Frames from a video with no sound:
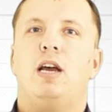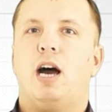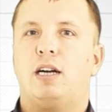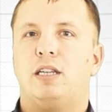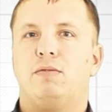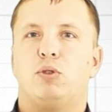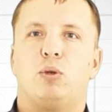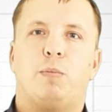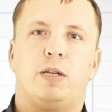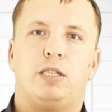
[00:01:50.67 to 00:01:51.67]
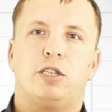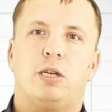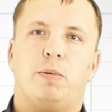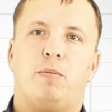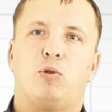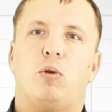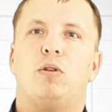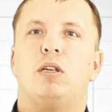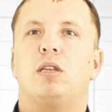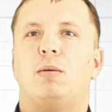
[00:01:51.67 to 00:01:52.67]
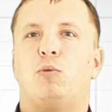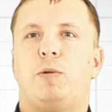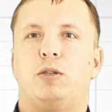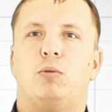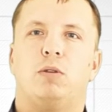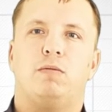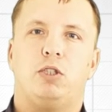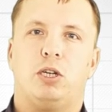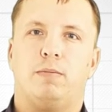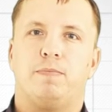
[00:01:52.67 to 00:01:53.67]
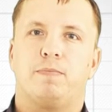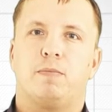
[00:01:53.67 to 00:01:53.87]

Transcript: активностью поддержки по модулю и тому подобным вещам.